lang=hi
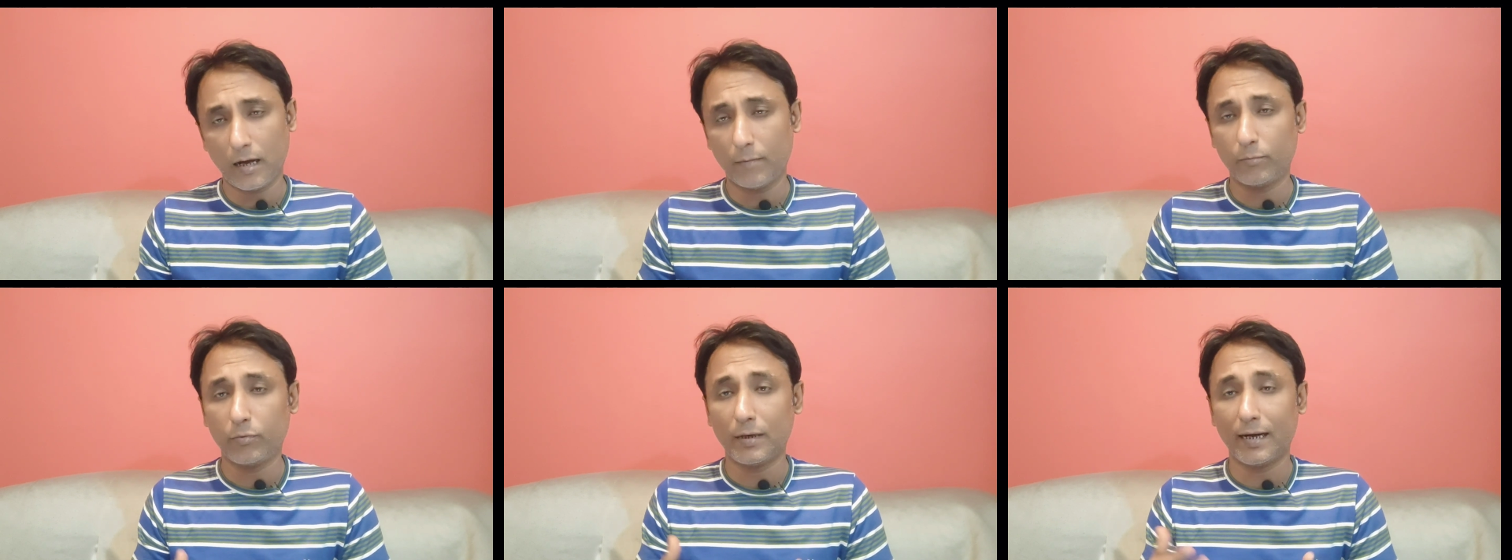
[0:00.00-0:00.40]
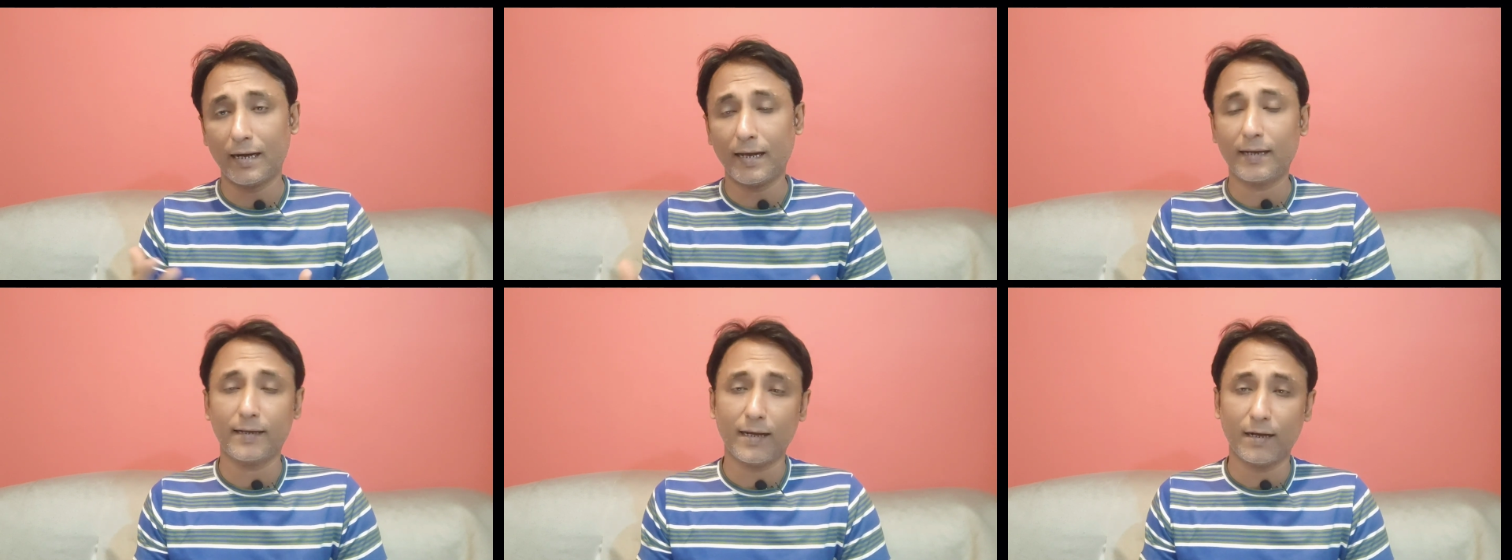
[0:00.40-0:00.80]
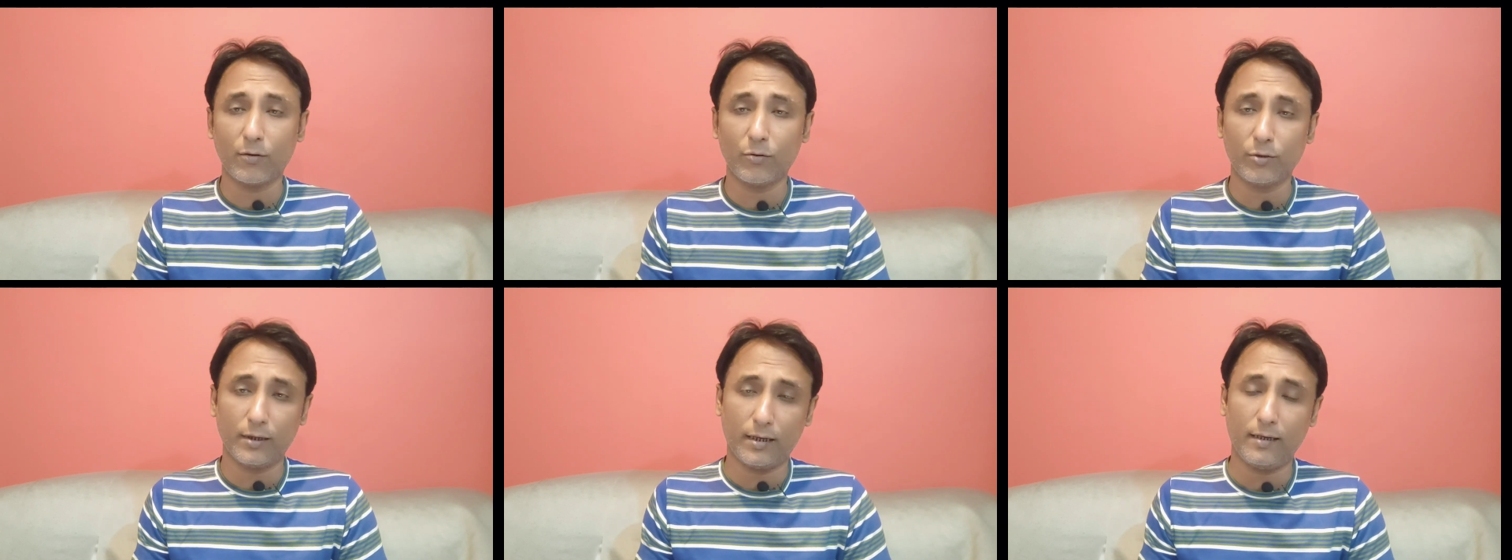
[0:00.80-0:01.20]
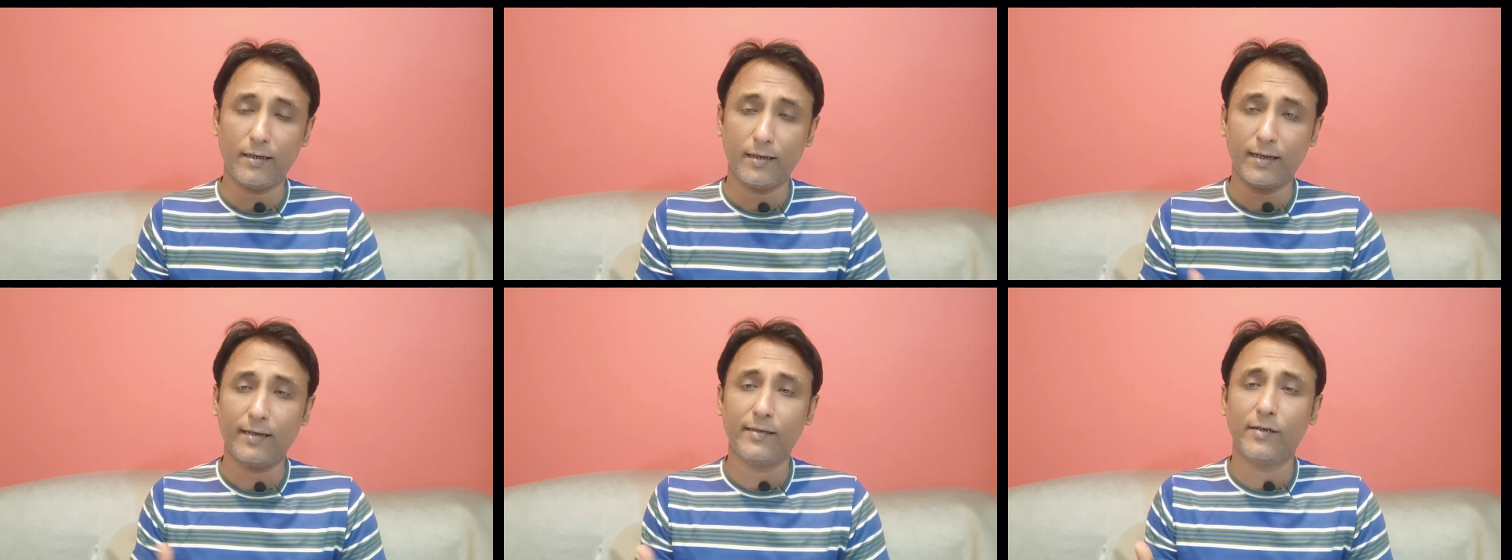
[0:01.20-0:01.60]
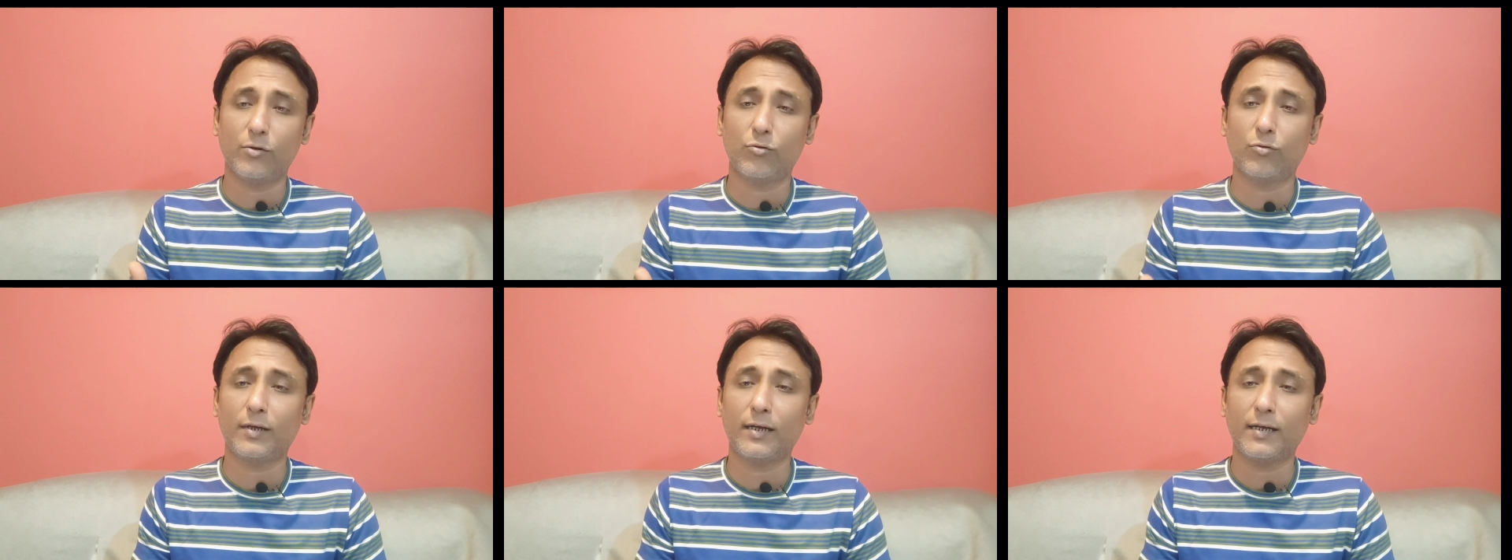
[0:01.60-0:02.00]
अब घड़ा क्या खोदा घड़ा
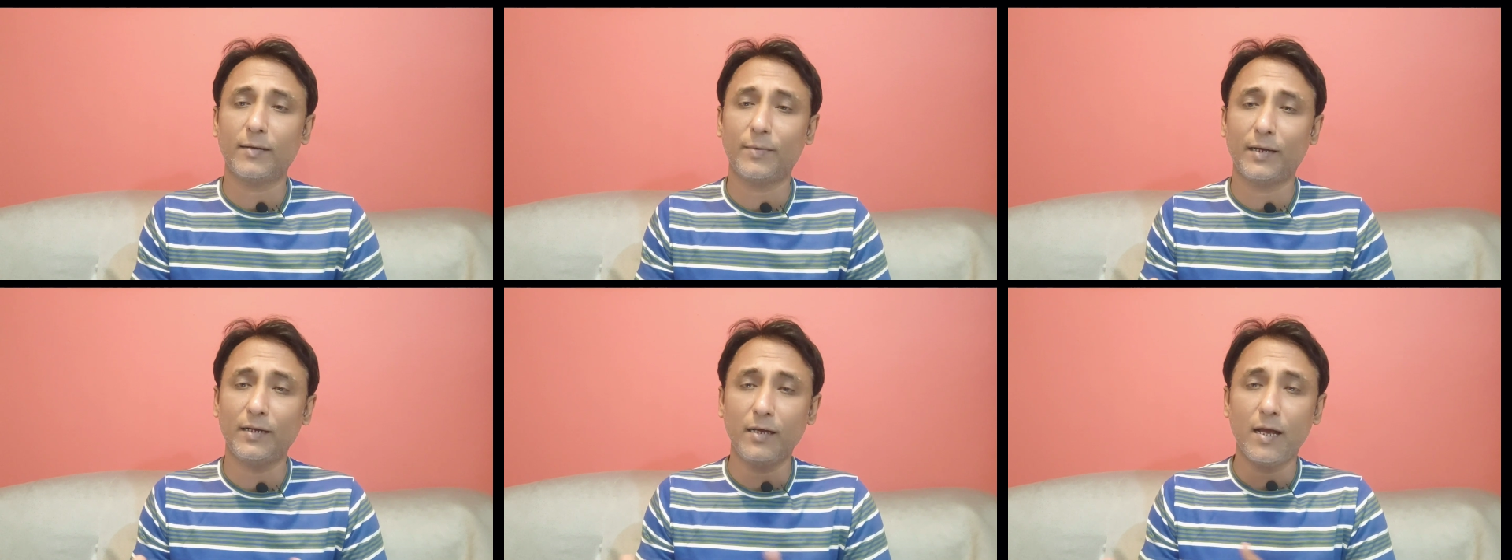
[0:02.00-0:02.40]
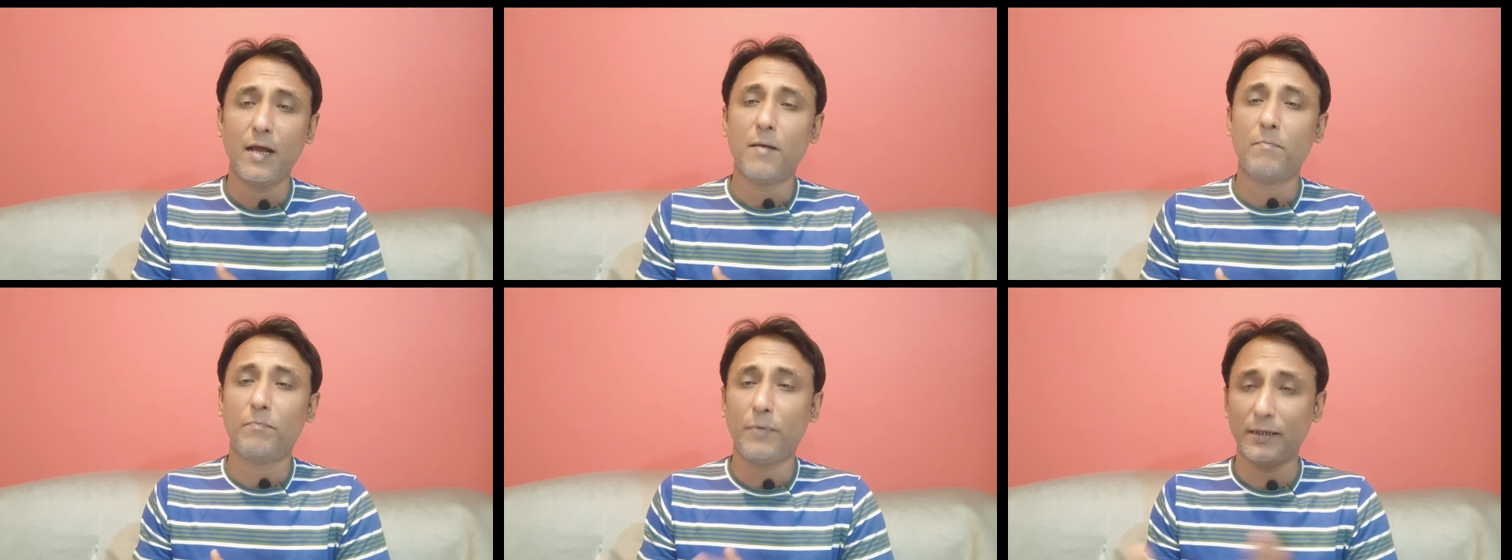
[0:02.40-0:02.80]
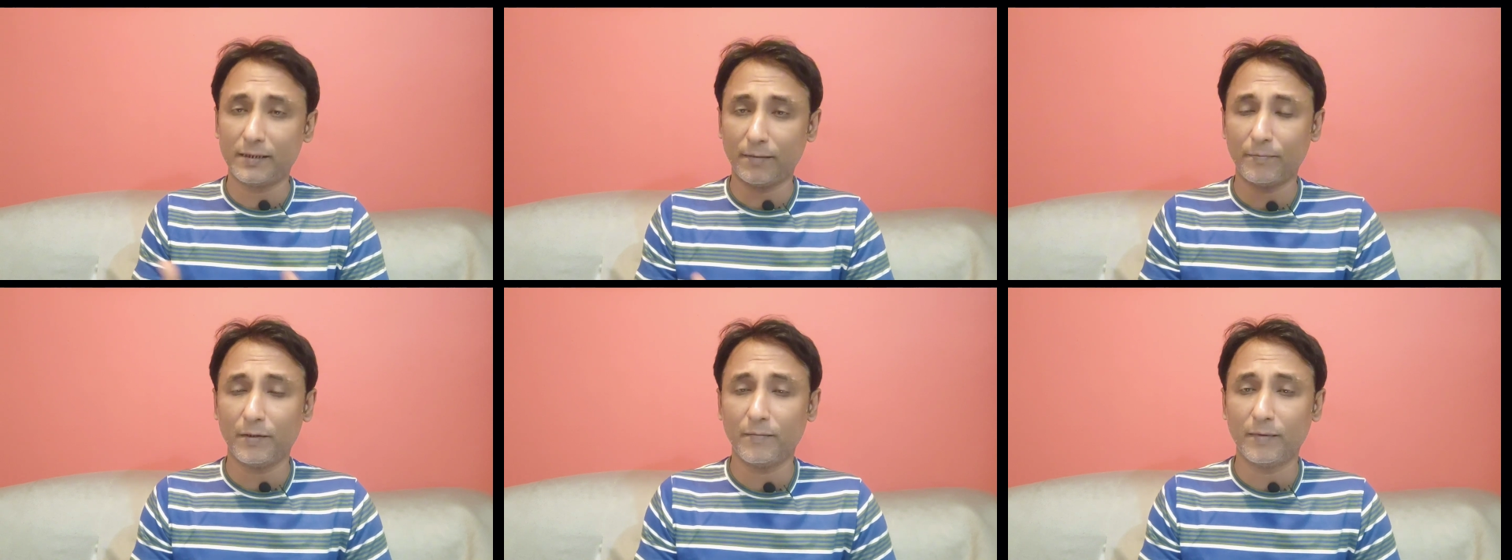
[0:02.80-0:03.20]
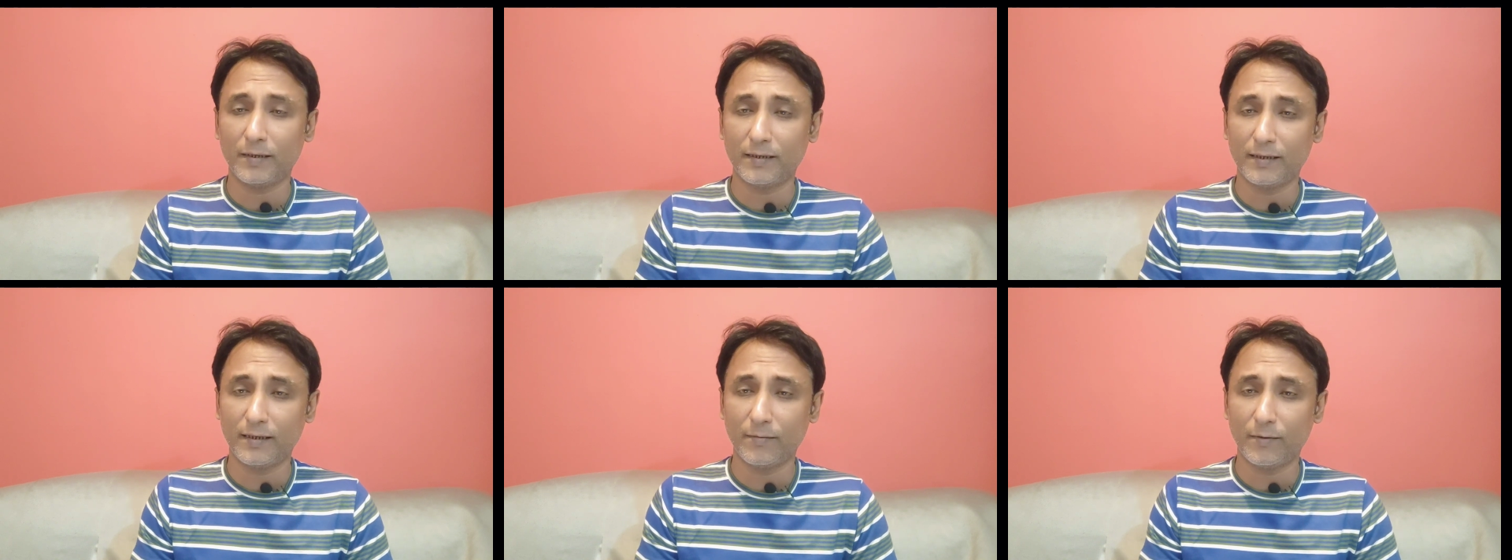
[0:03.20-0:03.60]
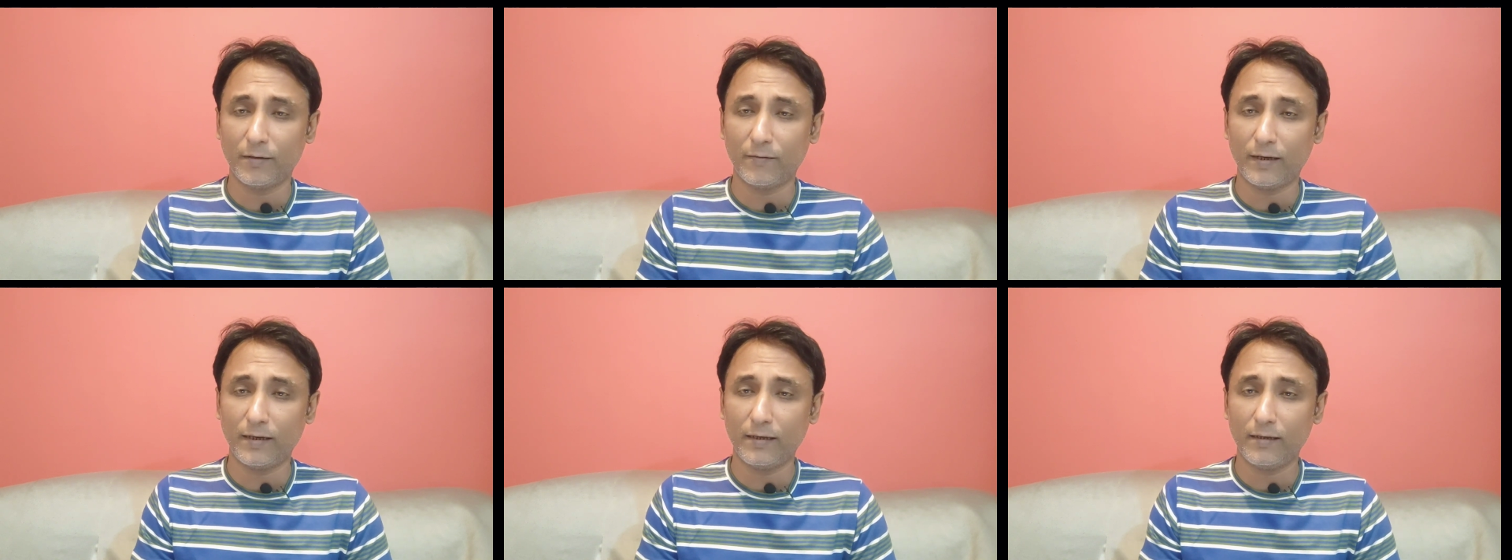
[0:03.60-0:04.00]
ये खोदा कि भाई पिच अपनी मर्जी की
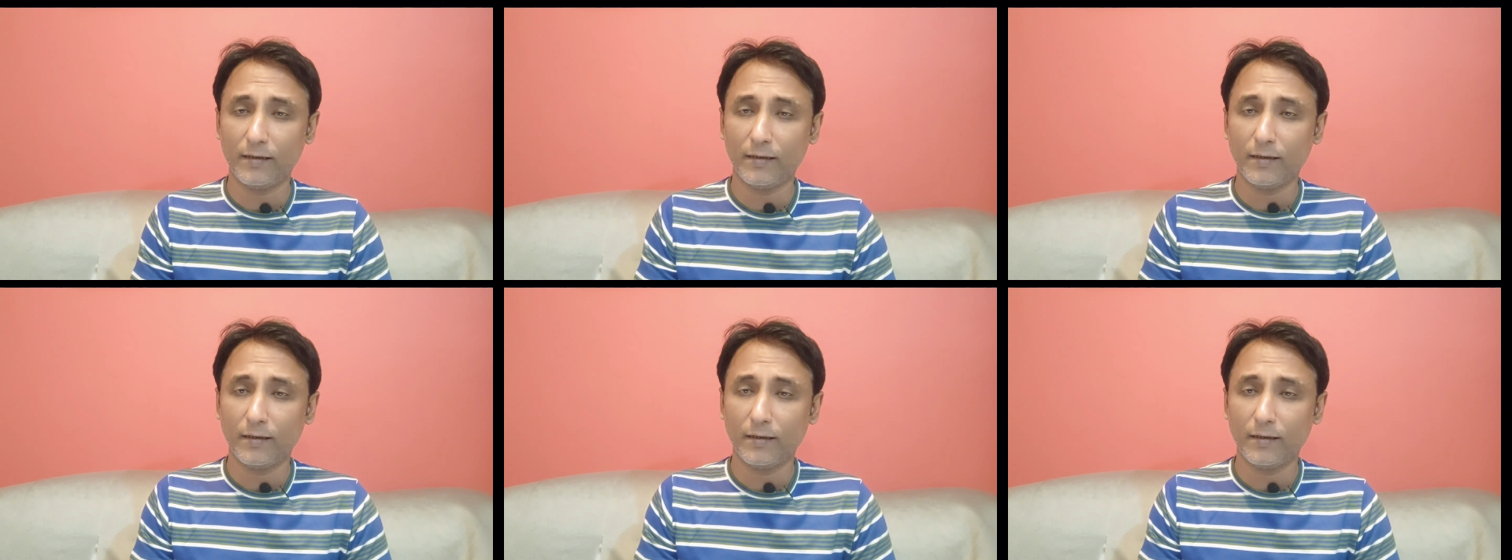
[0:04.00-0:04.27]
बनवाई